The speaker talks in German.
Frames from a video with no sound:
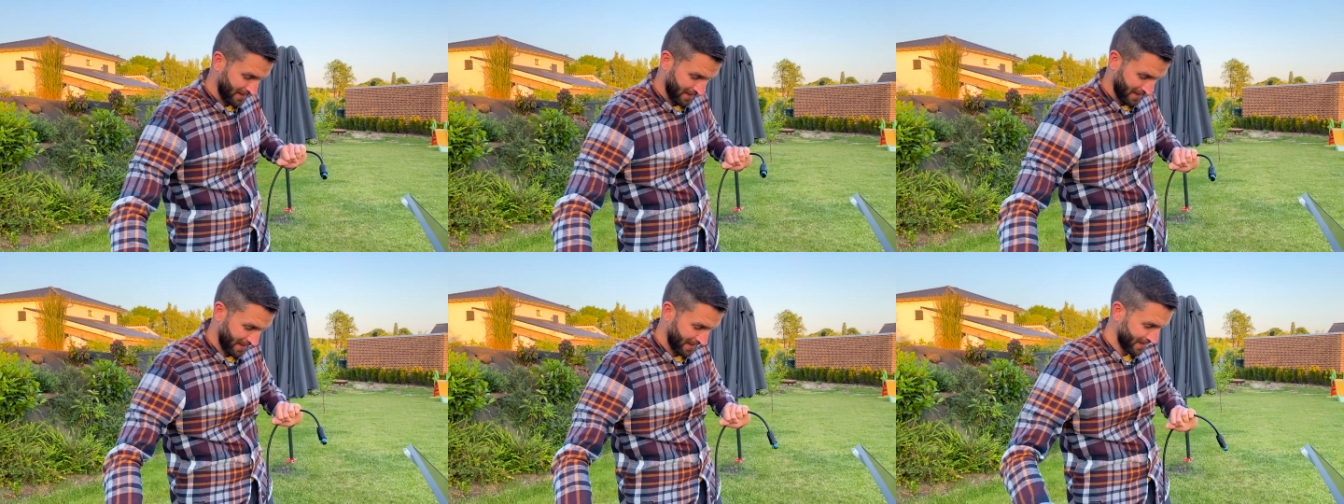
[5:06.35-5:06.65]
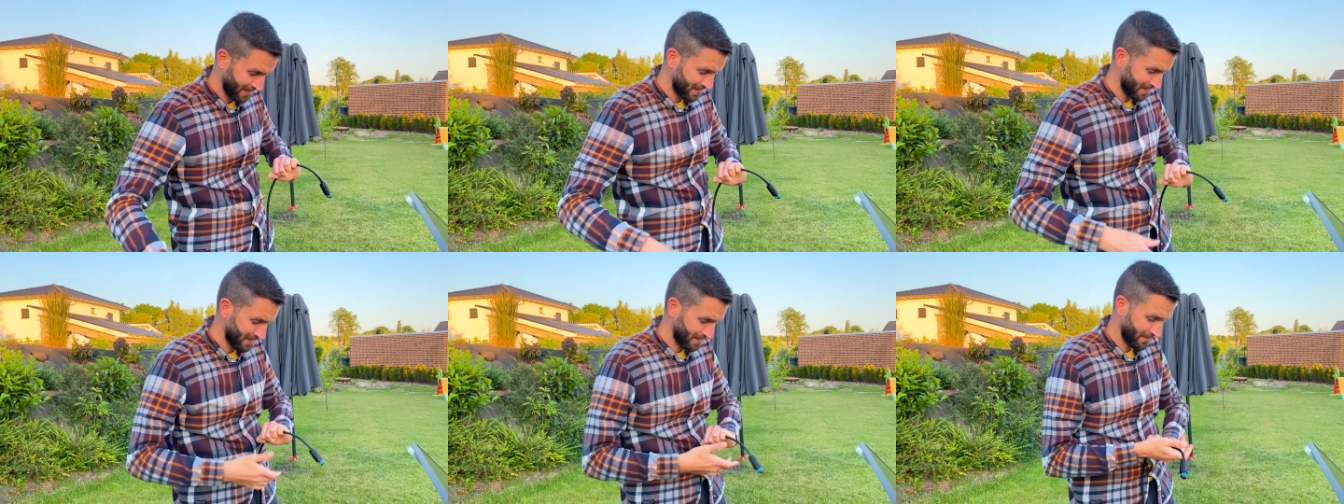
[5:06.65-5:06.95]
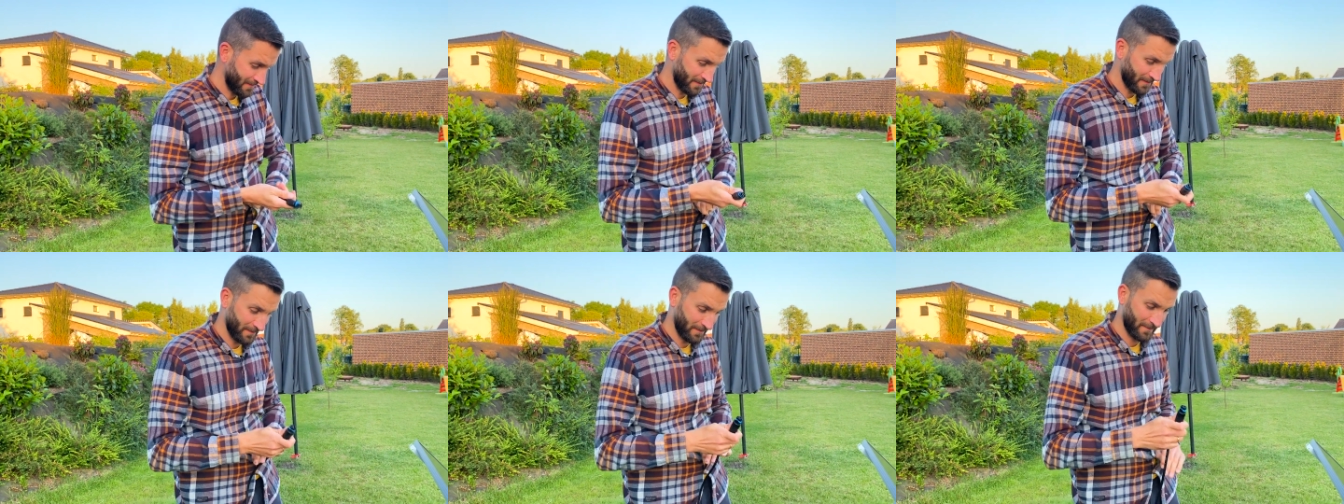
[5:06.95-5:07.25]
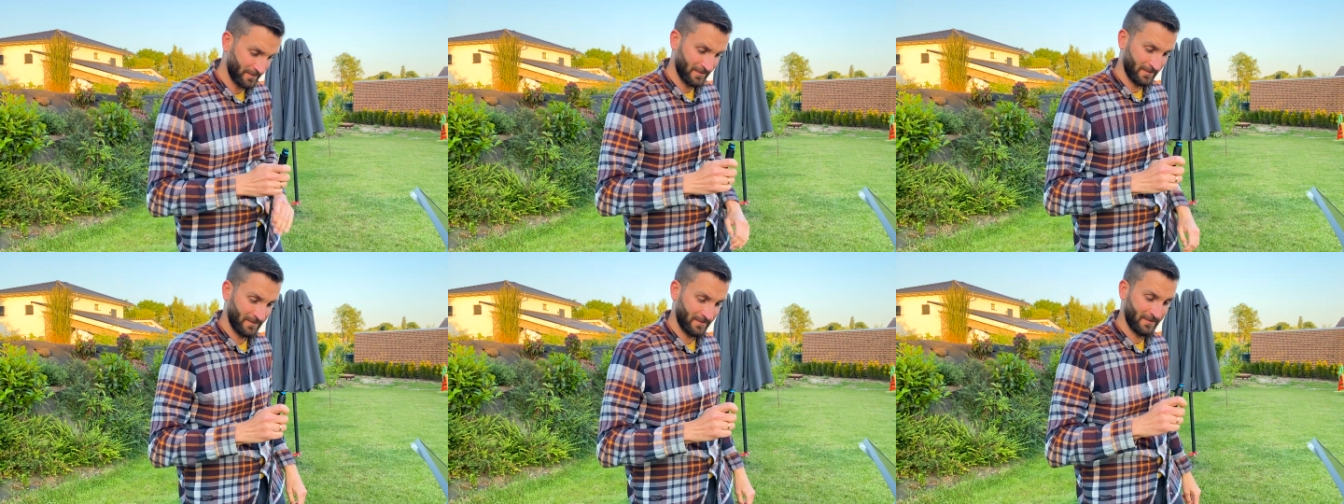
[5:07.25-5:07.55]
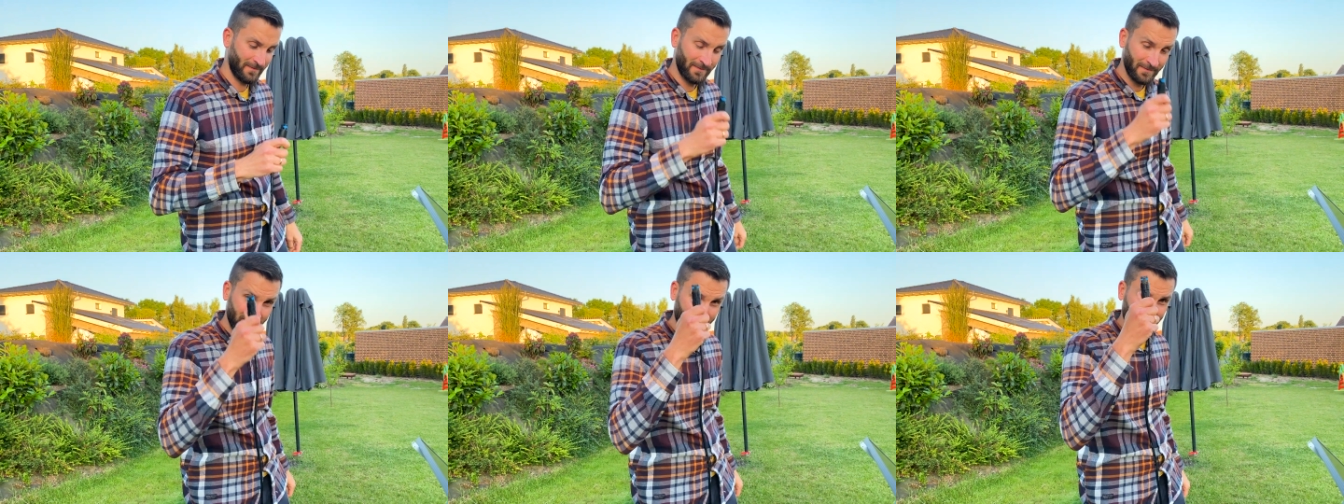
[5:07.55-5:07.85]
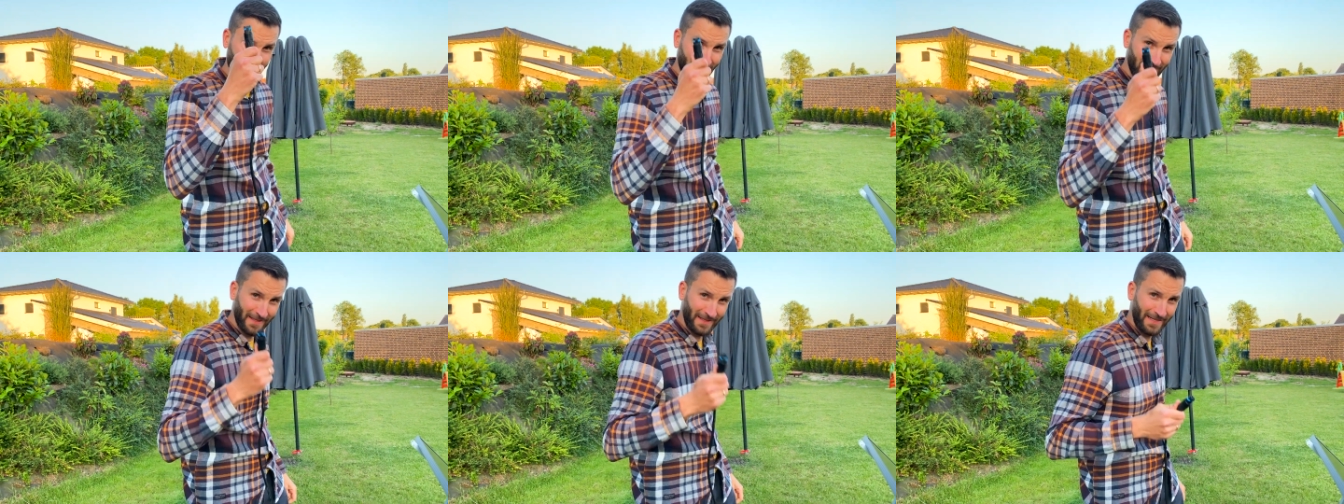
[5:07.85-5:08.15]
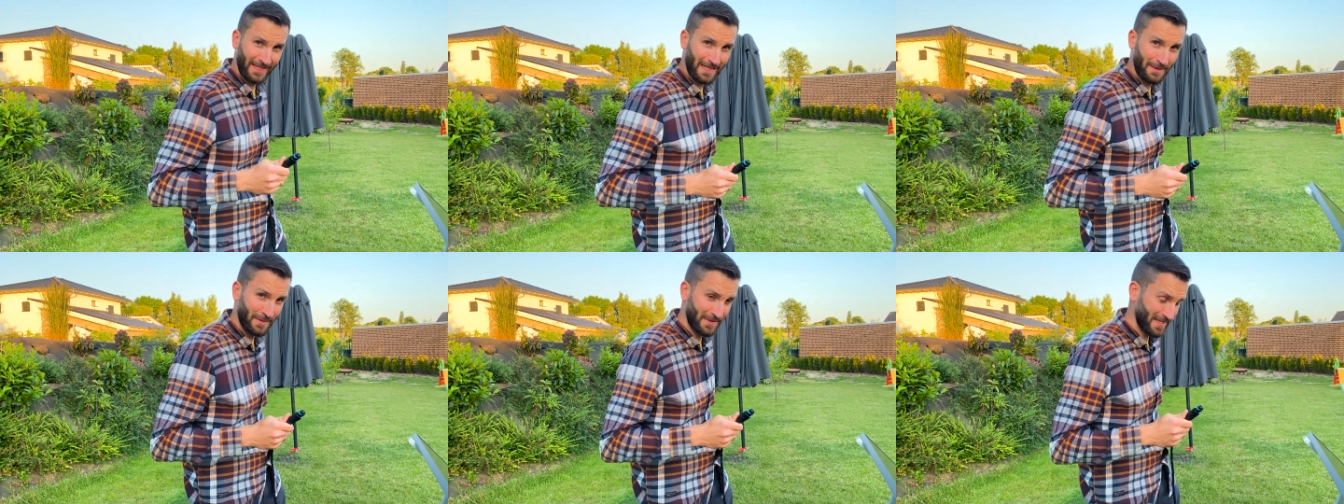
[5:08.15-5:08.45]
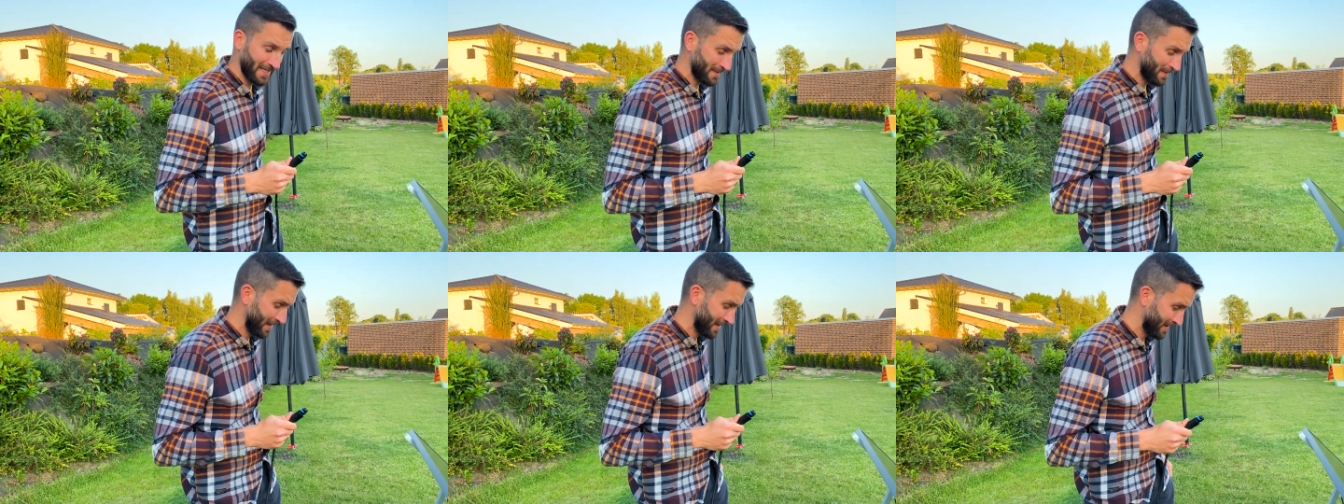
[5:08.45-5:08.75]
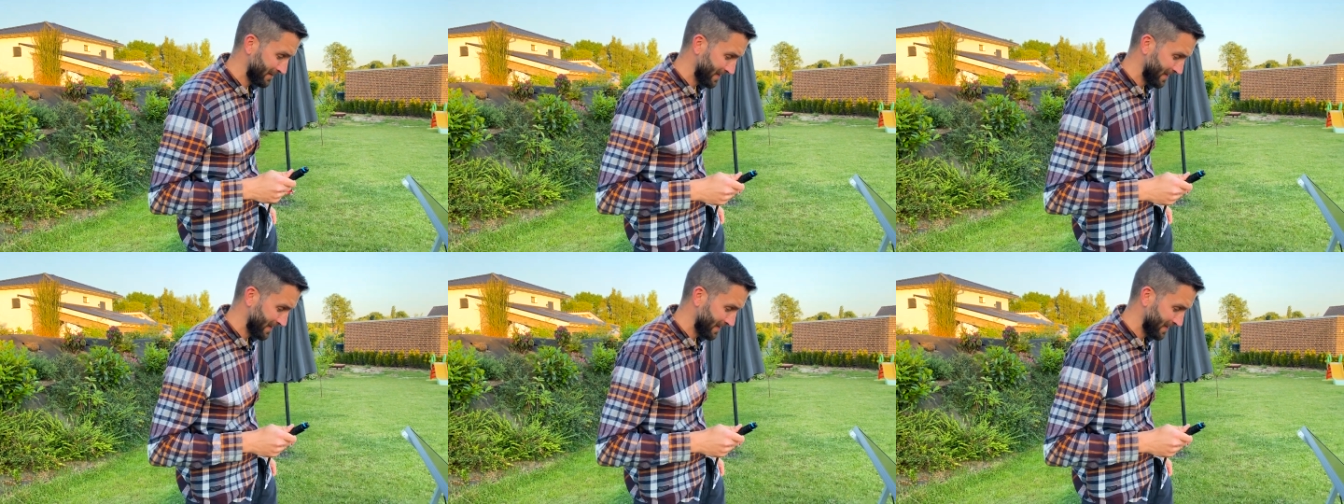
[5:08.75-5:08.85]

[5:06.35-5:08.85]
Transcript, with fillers: Heißt, ich gehe damit jetzt mal an den